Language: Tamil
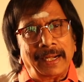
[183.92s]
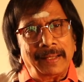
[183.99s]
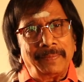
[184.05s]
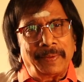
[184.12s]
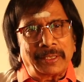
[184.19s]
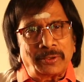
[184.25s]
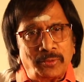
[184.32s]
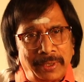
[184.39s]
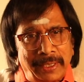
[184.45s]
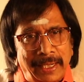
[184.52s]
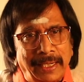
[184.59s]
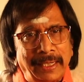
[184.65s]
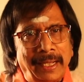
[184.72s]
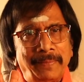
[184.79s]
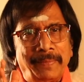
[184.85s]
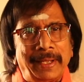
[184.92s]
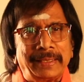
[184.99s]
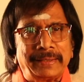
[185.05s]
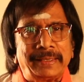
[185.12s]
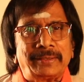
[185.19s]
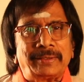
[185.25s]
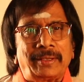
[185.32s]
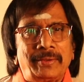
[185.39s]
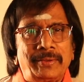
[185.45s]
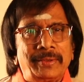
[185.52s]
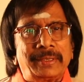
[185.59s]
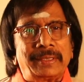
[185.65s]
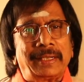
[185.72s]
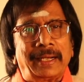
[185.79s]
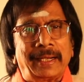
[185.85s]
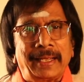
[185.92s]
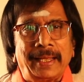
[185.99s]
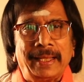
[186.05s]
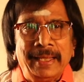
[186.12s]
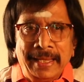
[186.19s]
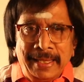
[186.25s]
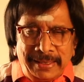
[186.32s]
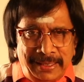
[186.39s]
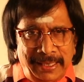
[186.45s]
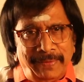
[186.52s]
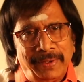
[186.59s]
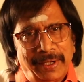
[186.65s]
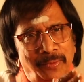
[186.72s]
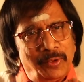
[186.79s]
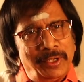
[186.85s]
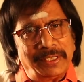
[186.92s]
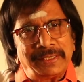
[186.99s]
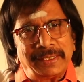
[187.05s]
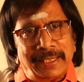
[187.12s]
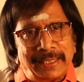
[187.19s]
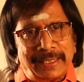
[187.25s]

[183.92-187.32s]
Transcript: நாளை படத்தினுடைய ரெண்டாம் பாகத்தை தொடங்குவதற்கான தீவிர முயற்சியில்